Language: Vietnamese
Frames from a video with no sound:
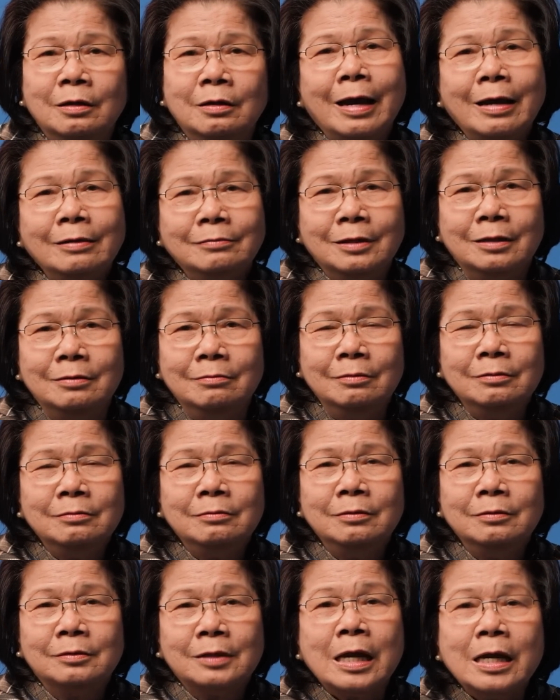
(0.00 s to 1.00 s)
các tỉnh
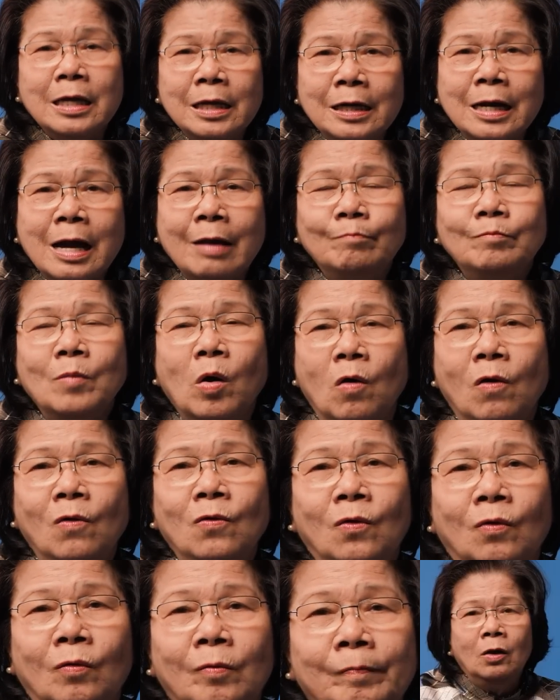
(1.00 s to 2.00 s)
Tây Nam
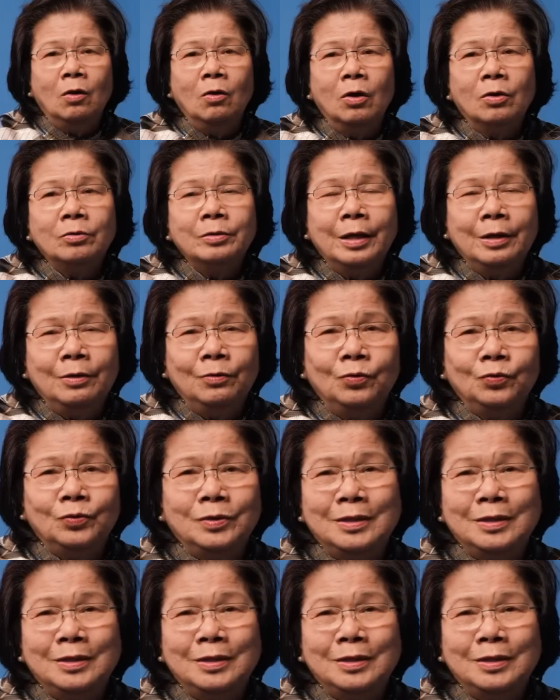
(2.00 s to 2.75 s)
Bộ họ đều